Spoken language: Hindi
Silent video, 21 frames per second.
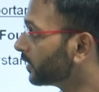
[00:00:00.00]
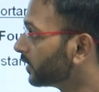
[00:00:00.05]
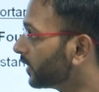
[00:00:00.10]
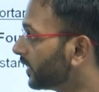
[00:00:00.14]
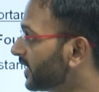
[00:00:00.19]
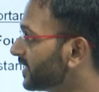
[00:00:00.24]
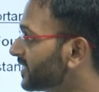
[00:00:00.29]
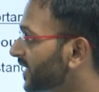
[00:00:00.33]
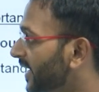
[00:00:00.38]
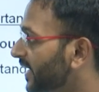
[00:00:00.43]

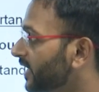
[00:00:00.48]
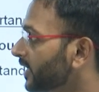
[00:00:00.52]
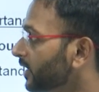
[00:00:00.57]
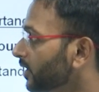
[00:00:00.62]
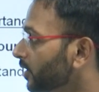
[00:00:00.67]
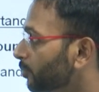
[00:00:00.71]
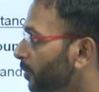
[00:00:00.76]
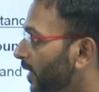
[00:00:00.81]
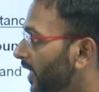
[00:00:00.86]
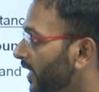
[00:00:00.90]
द
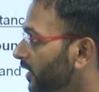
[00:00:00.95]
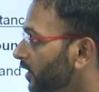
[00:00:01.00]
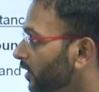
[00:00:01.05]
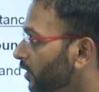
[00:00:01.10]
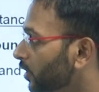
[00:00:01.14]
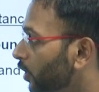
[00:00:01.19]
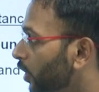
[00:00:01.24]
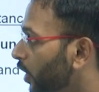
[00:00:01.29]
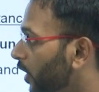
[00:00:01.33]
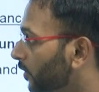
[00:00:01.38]
डिजाइनिंग पार्ट
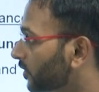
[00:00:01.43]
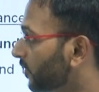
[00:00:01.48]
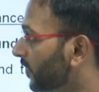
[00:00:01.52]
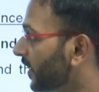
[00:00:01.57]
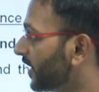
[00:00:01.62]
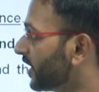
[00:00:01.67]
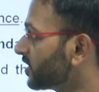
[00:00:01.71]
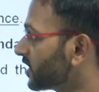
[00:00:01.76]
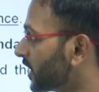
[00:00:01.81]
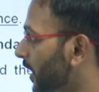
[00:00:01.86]
ऑफ द
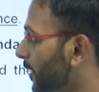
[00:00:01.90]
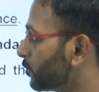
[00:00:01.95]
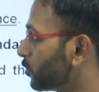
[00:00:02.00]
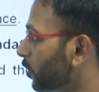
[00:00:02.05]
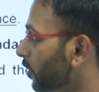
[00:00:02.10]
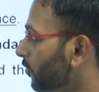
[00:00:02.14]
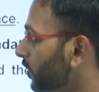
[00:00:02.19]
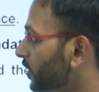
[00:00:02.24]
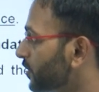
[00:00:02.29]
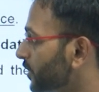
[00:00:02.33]
वेरियस
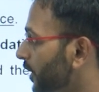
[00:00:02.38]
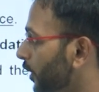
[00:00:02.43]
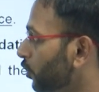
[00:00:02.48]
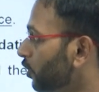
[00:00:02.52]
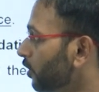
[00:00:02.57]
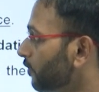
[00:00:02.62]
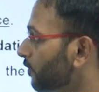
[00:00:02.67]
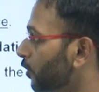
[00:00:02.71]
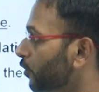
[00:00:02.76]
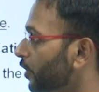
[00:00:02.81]
टाइप्स ऑफ
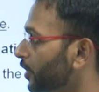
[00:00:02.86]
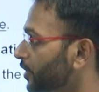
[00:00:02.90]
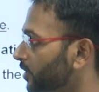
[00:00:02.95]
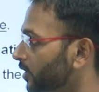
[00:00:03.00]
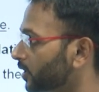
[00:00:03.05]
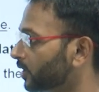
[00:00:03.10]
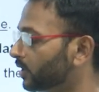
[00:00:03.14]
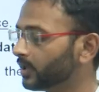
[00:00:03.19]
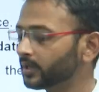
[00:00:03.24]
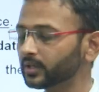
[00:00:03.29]
शेलो
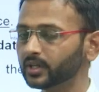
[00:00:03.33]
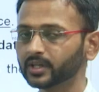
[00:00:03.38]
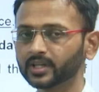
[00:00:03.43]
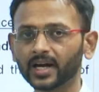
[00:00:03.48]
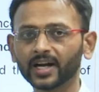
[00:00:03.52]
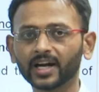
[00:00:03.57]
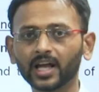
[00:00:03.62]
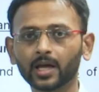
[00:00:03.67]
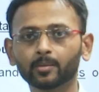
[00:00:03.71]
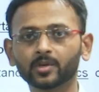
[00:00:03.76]
फाउंडेशन कि
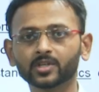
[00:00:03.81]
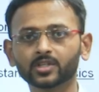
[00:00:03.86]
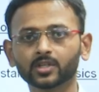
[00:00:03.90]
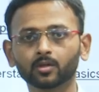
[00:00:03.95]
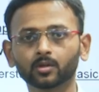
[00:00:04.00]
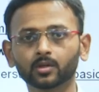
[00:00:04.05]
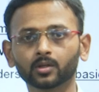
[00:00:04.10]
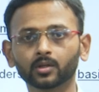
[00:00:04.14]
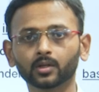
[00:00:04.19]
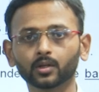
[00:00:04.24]
क्या
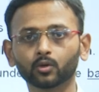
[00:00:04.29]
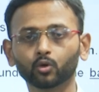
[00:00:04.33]
डायमेंशन